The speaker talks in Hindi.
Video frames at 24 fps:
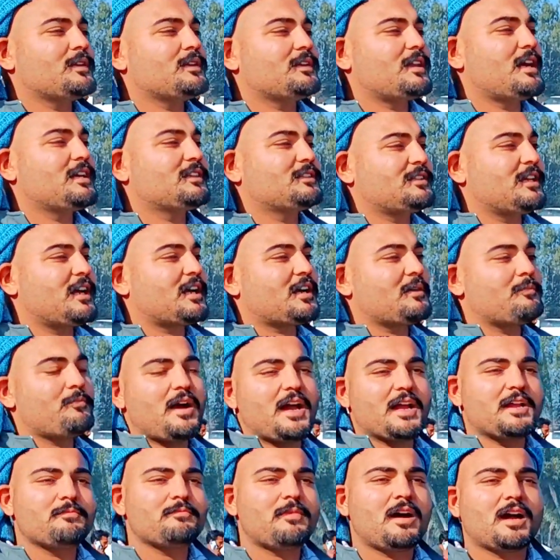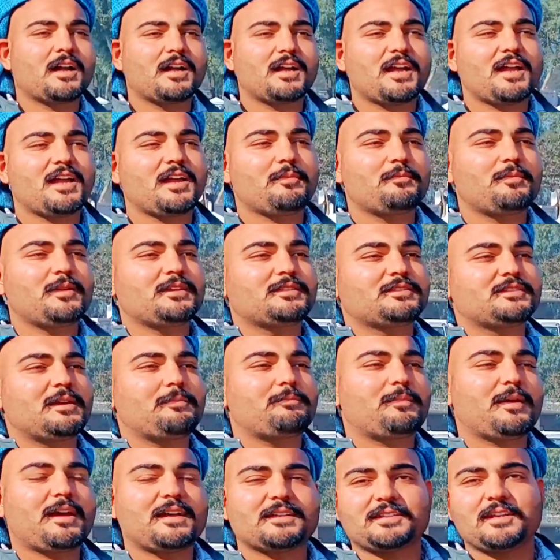बंदा इससे कमाई मांगे भी इससे
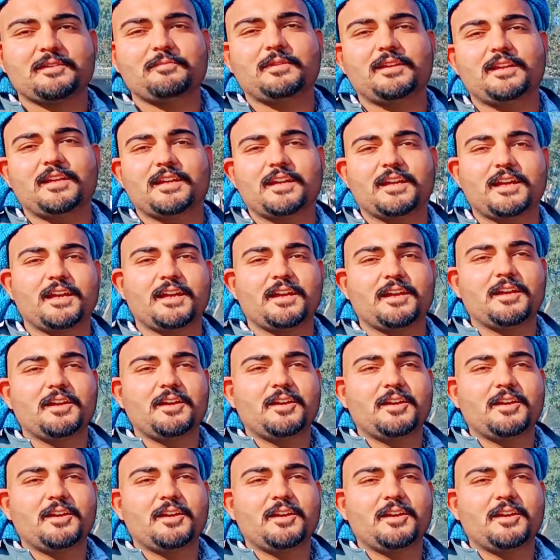पैसे मिलेंगे आ,